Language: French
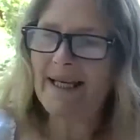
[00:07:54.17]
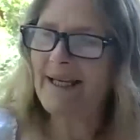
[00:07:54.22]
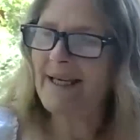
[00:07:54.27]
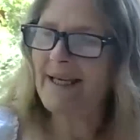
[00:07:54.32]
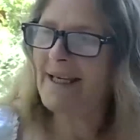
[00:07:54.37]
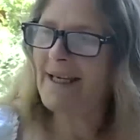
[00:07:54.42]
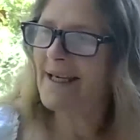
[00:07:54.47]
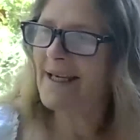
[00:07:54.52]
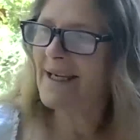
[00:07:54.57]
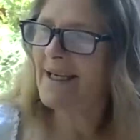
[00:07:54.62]

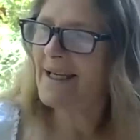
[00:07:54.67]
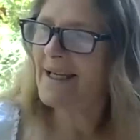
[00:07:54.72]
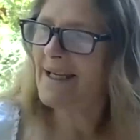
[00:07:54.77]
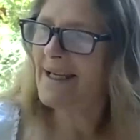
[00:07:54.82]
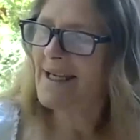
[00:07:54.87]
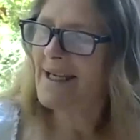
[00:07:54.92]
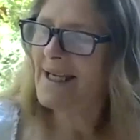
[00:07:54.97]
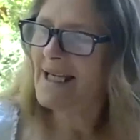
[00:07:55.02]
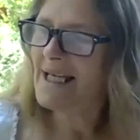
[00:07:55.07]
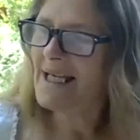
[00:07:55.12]

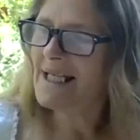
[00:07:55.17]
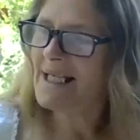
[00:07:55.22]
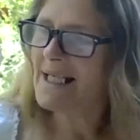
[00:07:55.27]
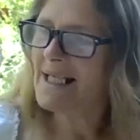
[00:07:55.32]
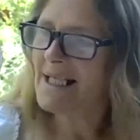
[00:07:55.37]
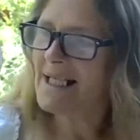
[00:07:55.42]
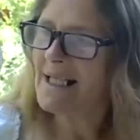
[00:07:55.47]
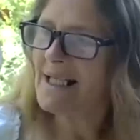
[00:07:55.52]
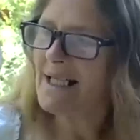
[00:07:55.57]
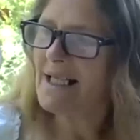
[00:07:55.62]
Et
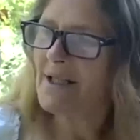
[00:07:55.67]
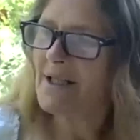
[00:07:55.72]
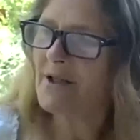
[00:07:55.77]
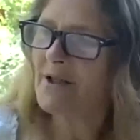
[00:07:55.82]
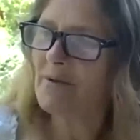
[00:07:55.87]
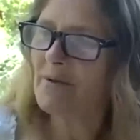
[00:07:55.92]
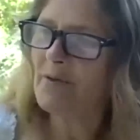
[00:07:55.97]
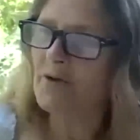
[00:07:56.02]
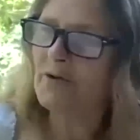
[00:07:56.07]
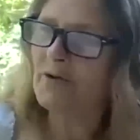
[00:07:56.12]

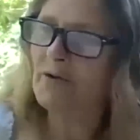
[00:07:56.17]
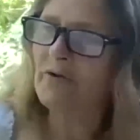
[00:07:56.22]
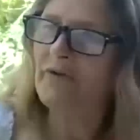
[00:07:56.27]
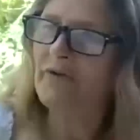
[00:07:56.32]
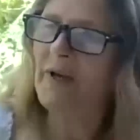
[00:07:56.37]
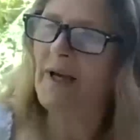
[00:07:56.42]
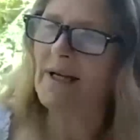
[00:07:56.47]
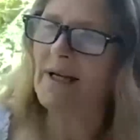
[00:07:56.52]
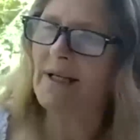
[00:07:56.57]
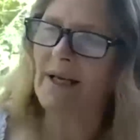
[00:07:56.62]
je me suis
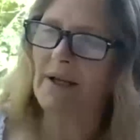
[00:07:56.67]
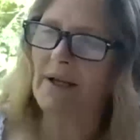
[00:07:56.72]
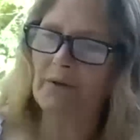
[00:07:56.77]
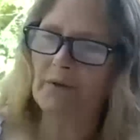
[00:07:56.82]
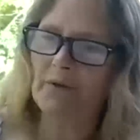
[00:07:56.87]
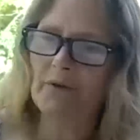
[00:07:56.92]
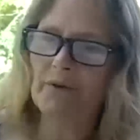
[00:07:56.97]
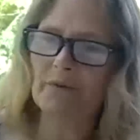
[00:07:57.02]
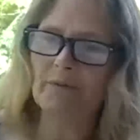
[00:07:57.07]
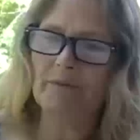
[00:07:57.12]
offert un
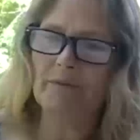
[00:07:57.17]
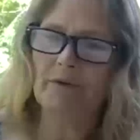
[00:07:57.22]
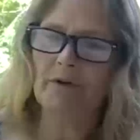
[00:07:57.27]
cadeau.